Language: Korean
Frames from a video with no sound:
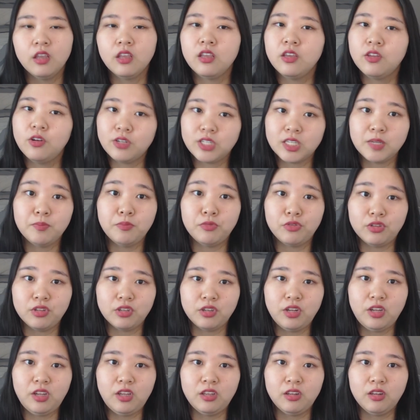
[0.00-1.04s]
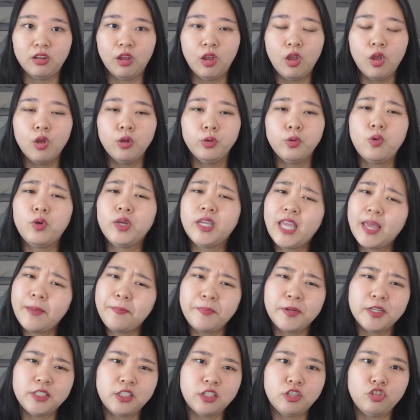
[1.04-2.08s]
이러신 분들은 꼭
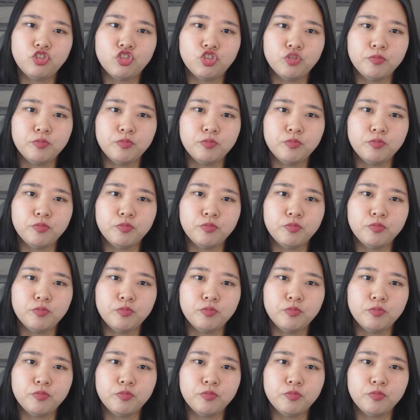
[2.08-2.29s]
캠퍼스